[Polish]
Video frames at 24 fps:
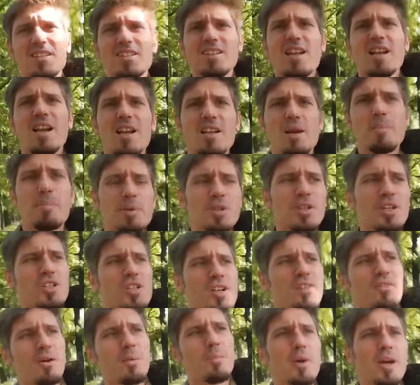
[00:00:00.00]
nie, nie
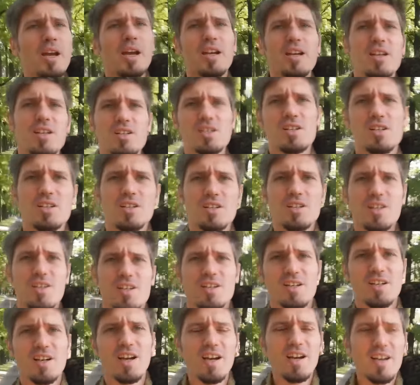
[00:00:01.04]
podejrzewam o jakieś
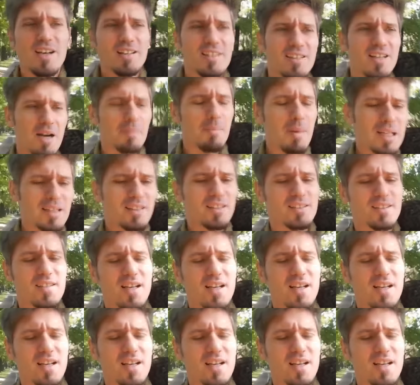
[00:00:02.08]
dramaty